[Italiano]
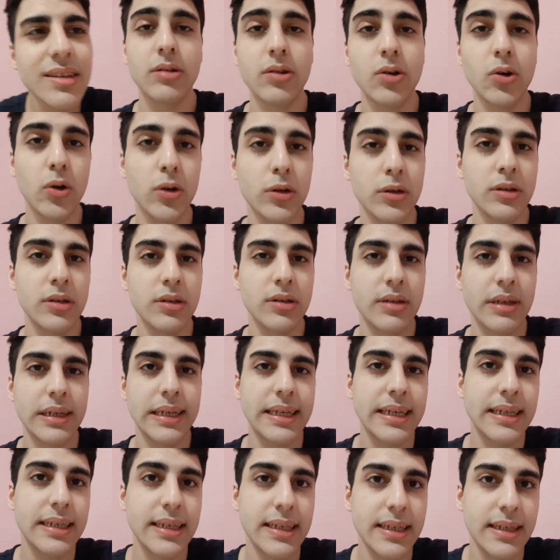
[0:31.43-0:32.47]
Gol
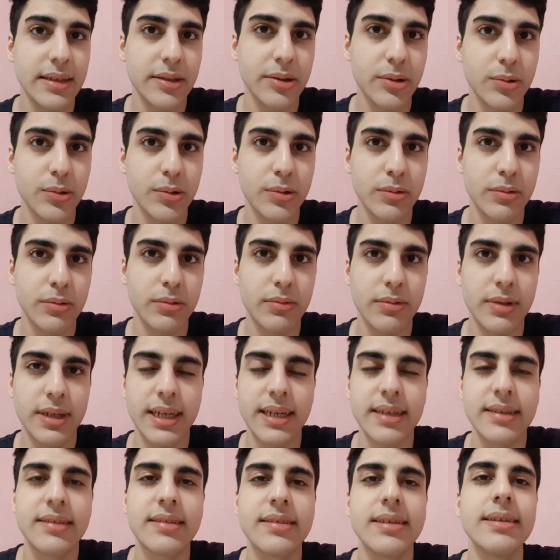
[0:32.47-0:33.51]
regalato
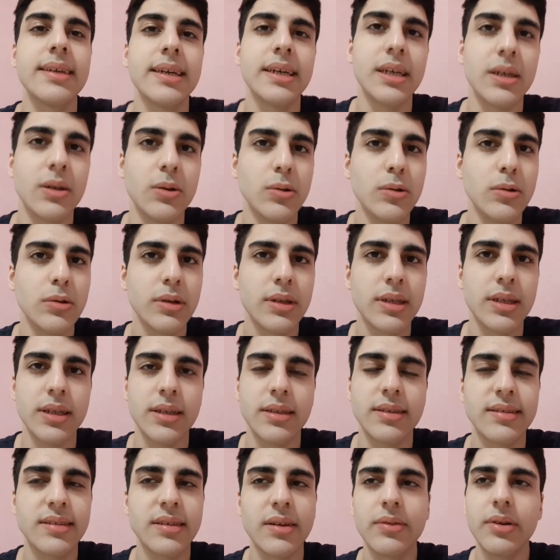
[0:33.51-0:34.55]
grazie a Teo
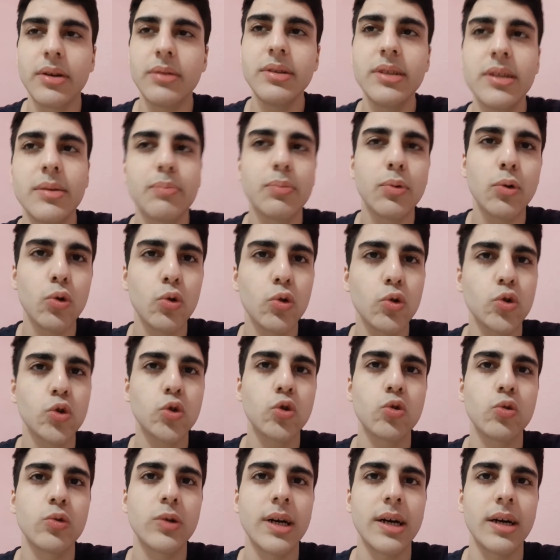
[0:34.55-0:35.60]
che sta veramente
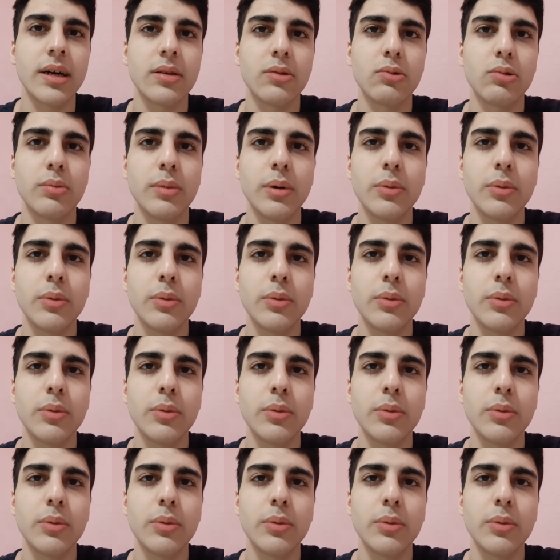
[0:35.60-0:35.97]
prosciugato,